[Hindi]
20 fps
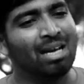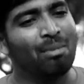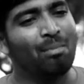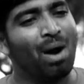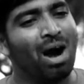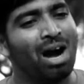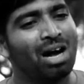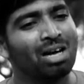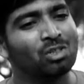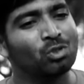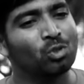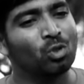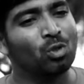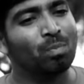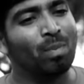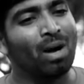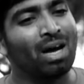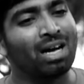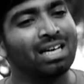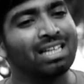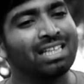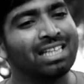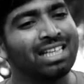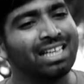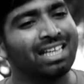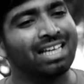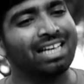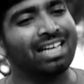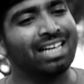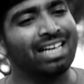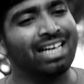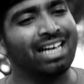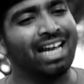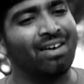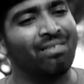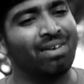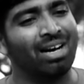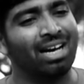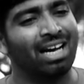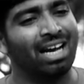गल्ला भांग सुल्पा कट्ठी
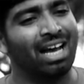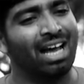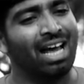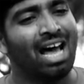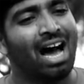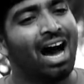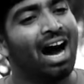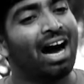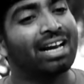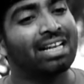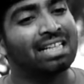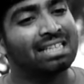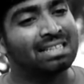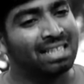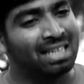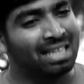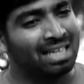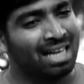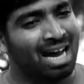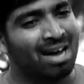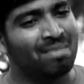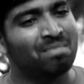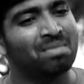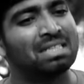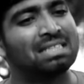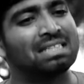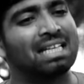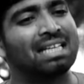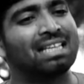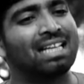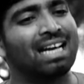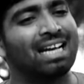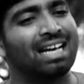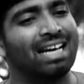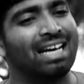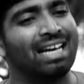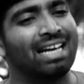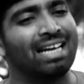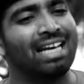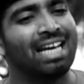करके लावे है और इस तक काम नहीं
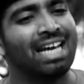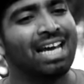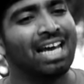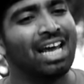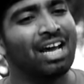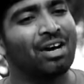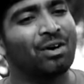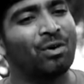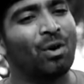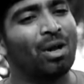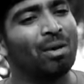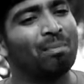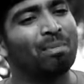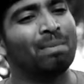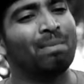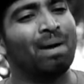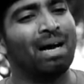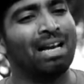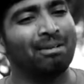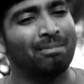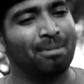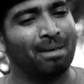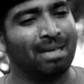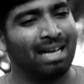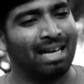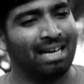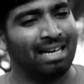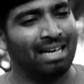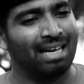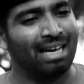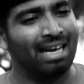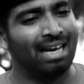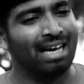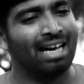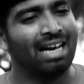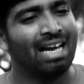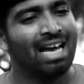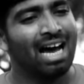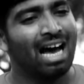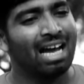चलता रहे एक और बीमारी फैला
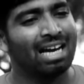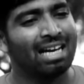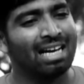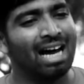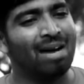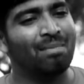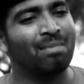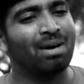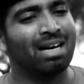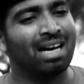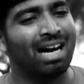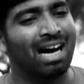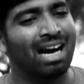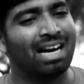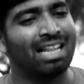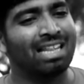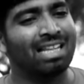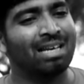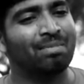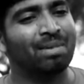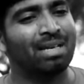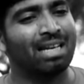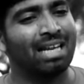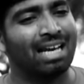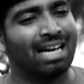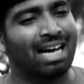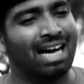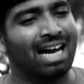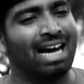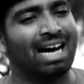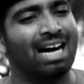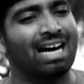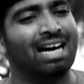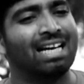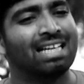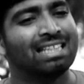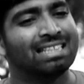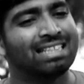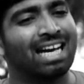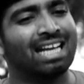रहे हैं और राम अखाण न
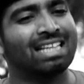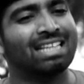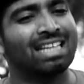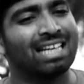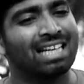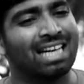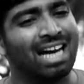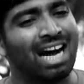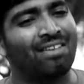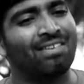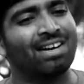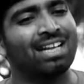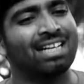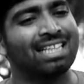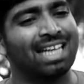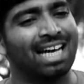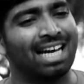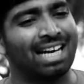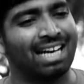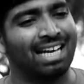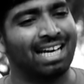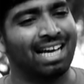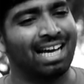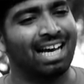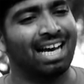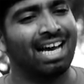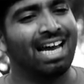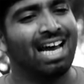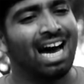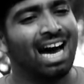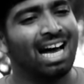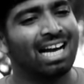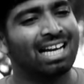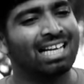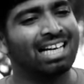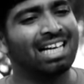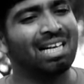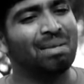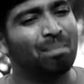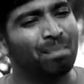मिलेगा जा तक कावड़ ठा रहे
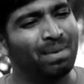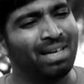हैं और